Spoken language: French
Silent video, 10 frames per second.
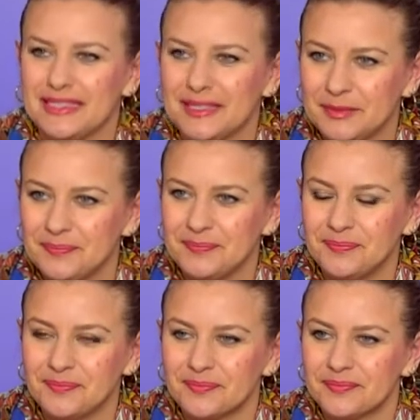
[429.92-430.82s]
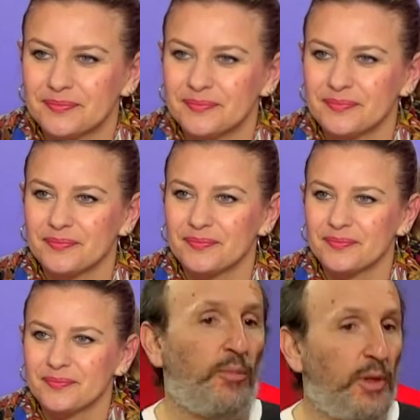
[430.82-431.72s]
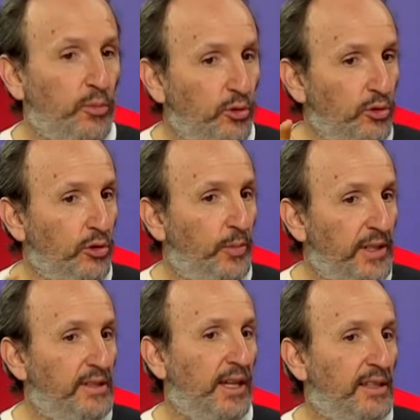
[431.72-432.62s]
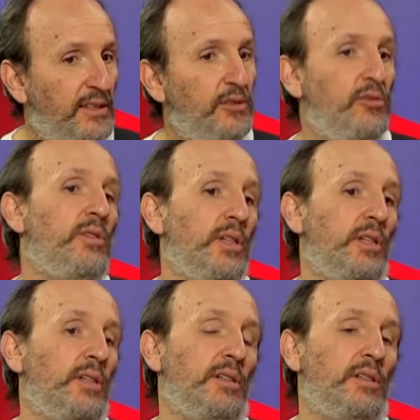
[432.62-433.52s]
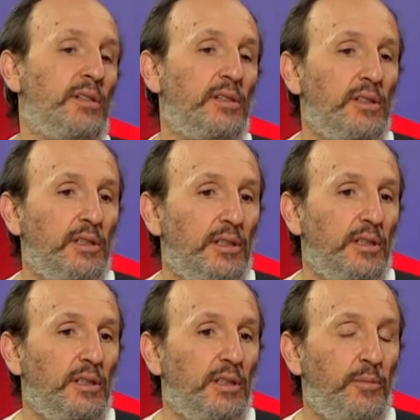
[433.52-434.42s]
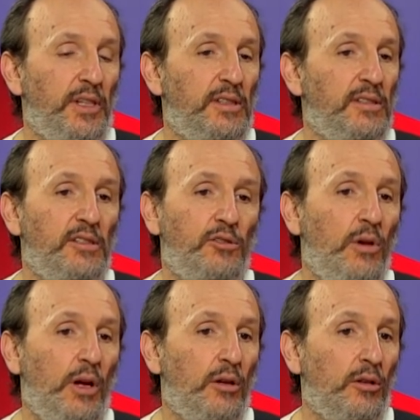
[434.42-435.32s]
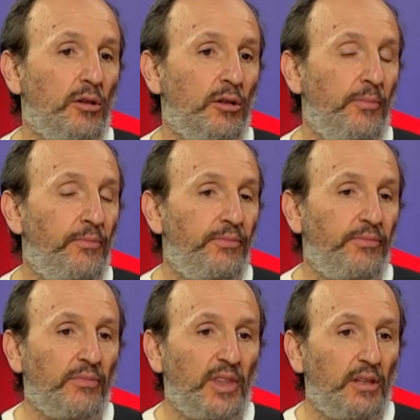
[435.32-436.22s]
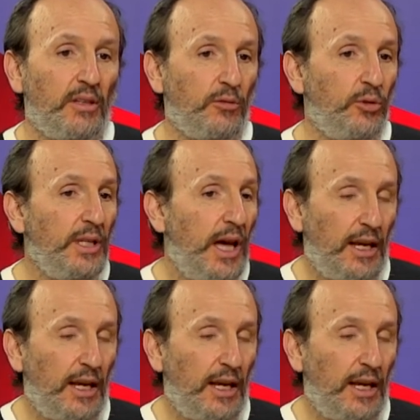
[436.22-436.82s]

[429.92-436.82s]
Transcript: un garçon très bucolique et c'est vrai que j'ai pris beaucoup de plaisir à situer euh, ben, ces histoires. oui, à